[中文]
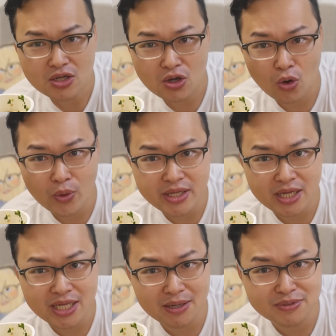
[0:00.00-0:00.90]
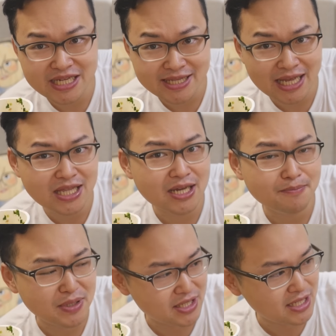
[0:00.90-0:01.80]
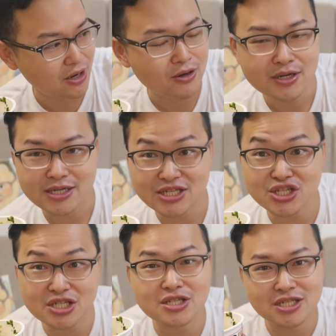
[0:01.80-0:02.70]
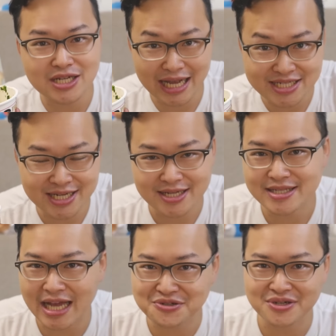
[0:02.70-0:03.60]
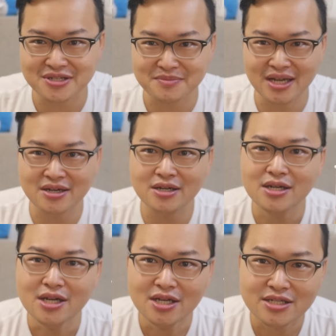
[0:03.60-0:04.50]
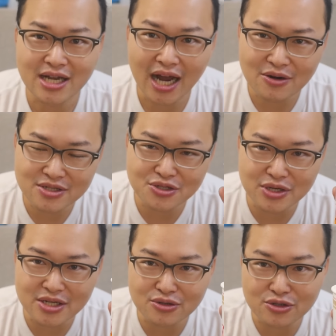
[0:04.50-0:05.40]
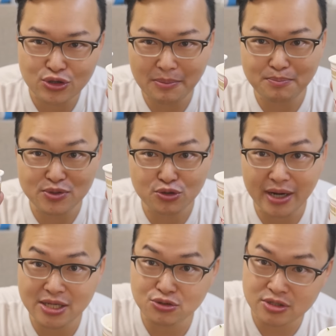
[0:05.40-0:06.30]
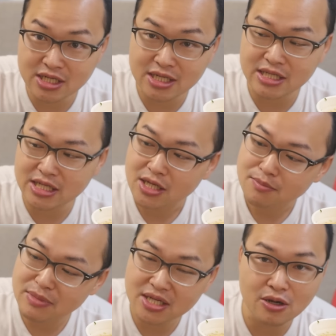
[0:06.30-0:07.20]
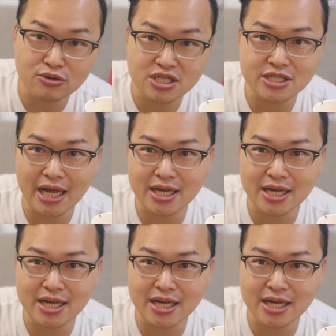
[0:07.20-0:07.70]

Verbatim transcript: 口味的一个简单的比较跟试吃的感想，大家觉得怎么样呢？像阿伦是觉得说，虽然虽然说这个迷迷肉镜它